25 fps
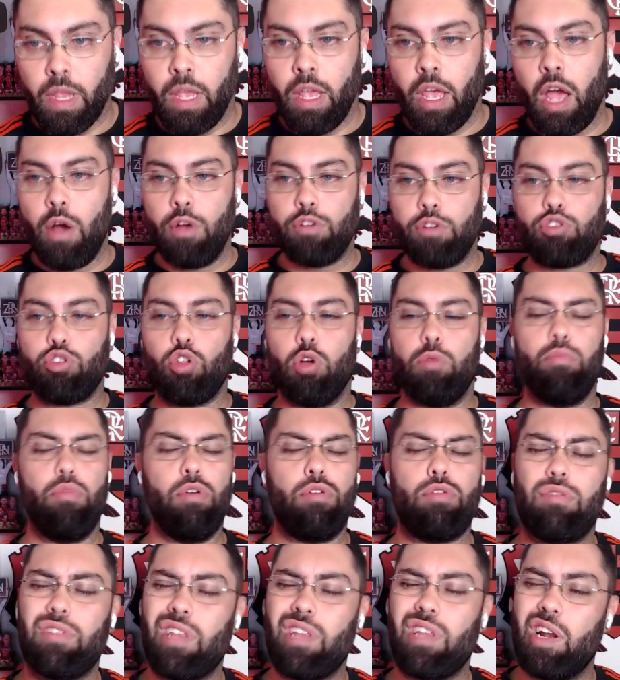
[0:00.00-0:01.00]
Eu estou
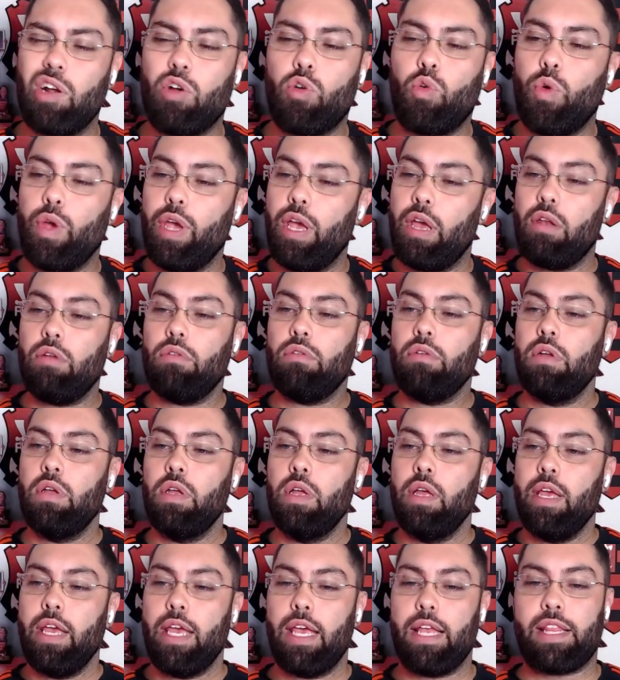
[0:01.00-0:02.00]
muito tranquilo
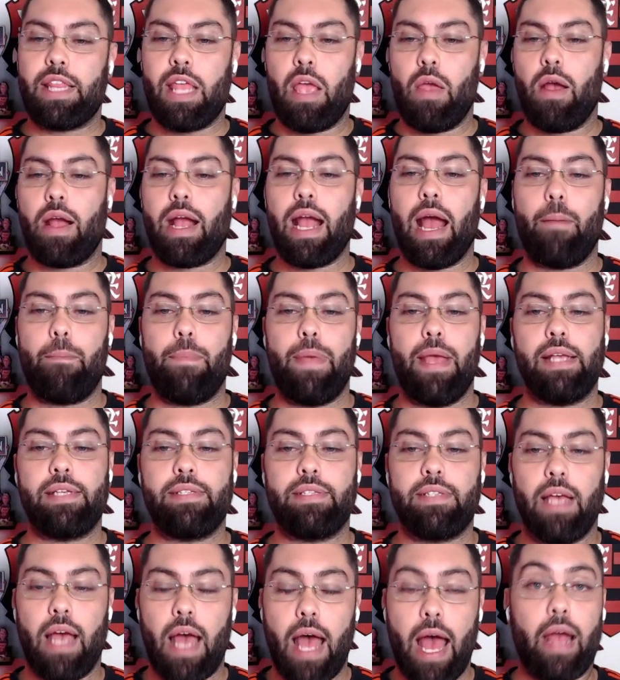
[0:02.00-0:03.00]
e tenho a
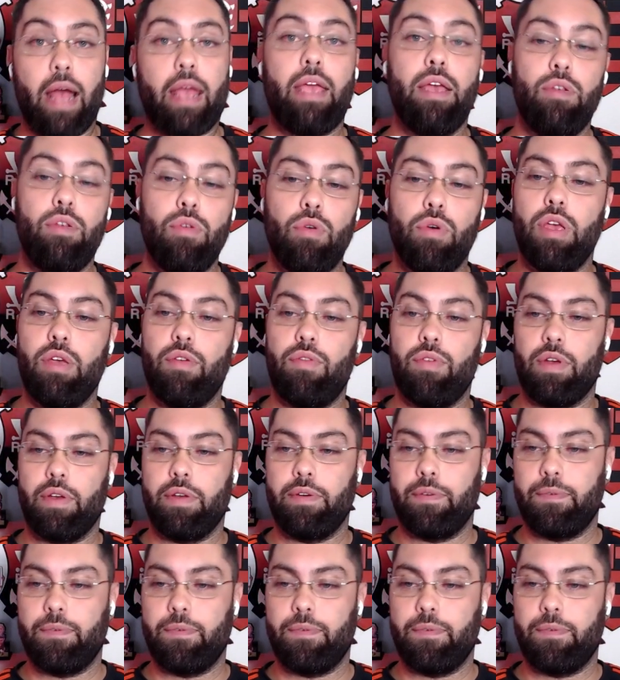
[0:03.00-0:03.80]
cabeça aqui no River.